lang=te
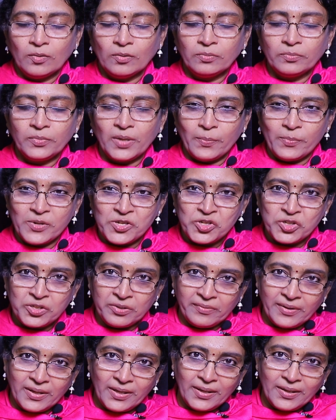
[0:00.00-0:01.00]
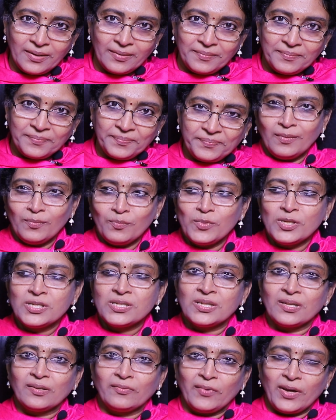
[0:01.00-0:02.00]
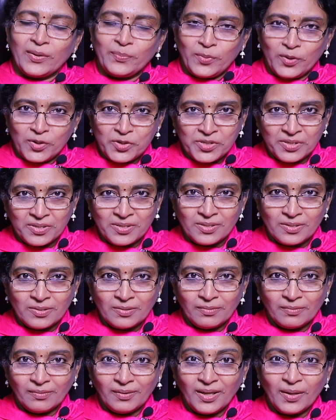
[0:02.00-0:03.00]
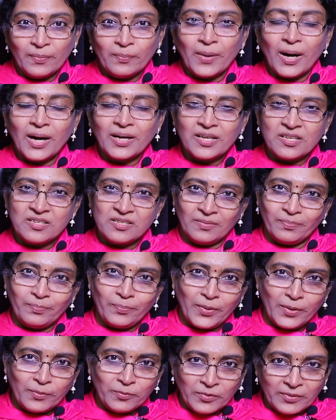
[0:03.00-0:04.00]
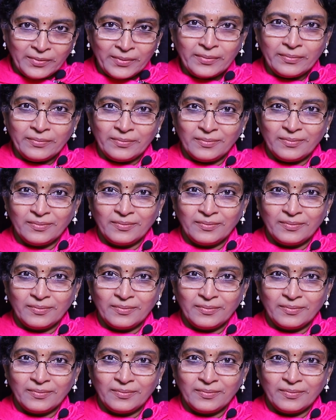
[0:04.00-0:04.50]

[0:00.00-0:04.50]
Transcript: ఓం నమ శివాయ మిస్టిక్ వైబ్రేషన్స్ ఈ మాట చెప్పే ముందు